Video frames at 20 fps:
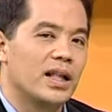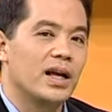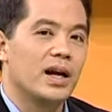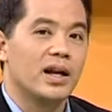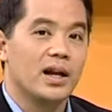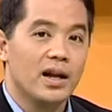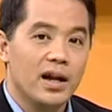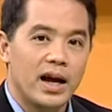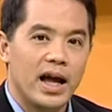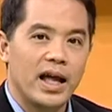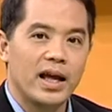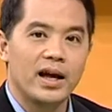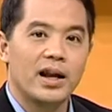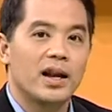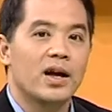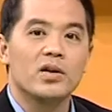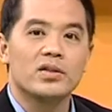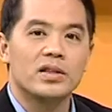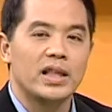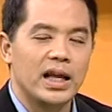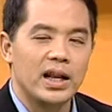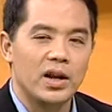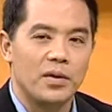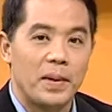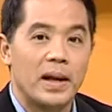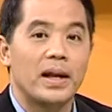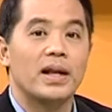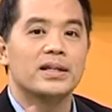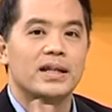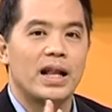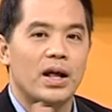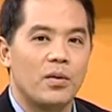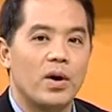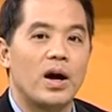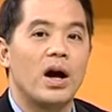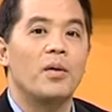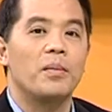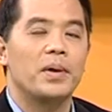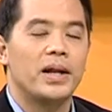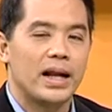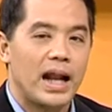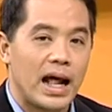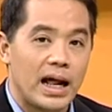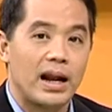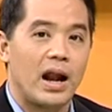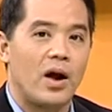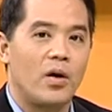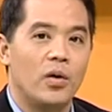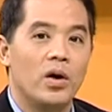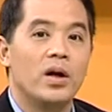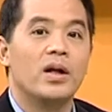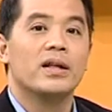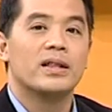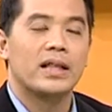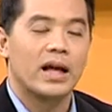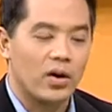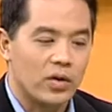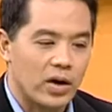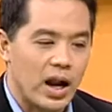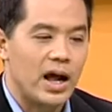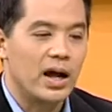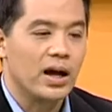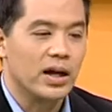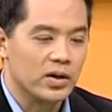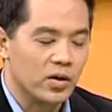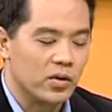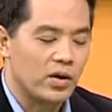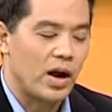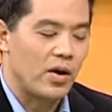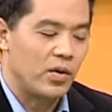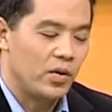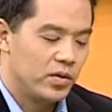ถ้าเกิดเลิกให้เงินแล้วเขาทิ้งเราไปนั่นแสดงว่าเขาไม่ได้รักเราแต่เขารักเงินของเรา